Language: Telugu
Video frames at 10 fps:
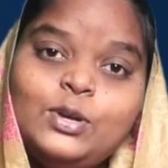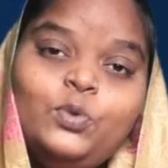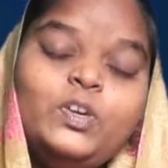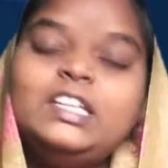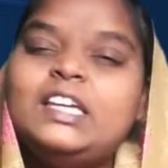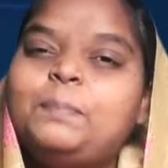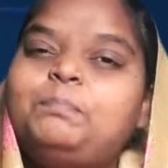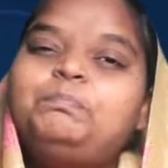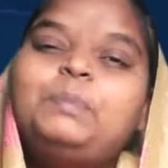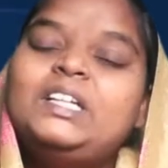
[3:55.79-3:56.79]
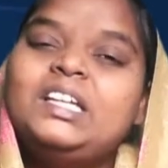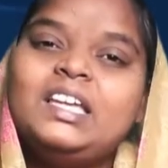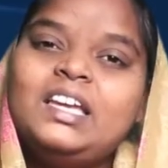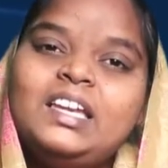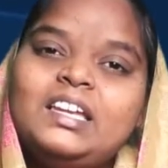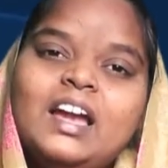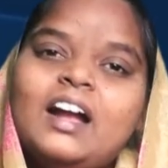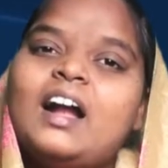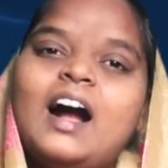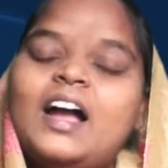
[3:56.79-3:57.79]
నువ్వు ఇంకెప్పటికీ
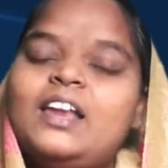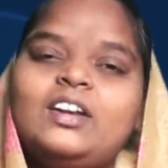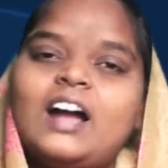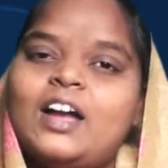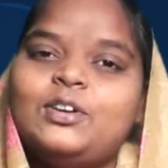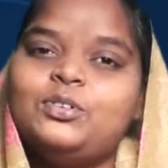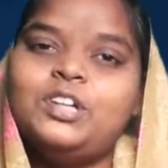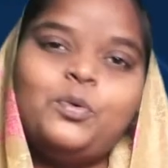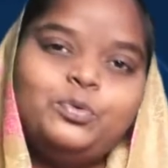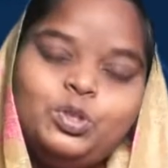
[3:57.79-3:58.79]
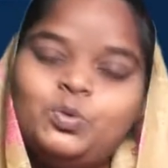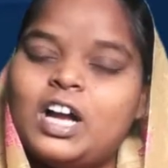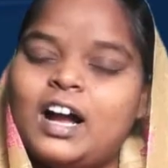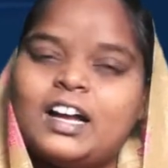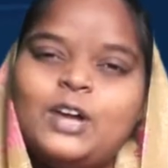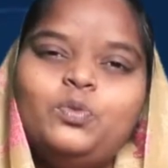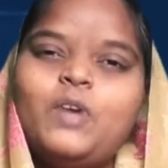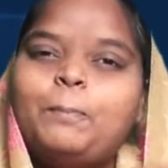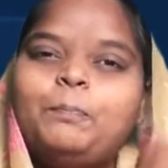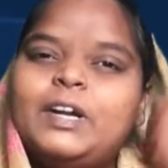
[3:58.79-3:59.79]
కాయలు కాయకుండా ఉందివుగాక నువ్వు
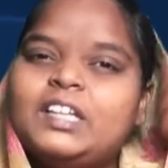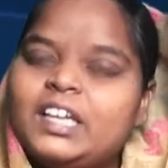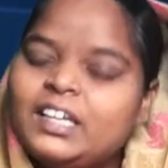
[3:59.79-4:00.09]
ఎప్పటికీ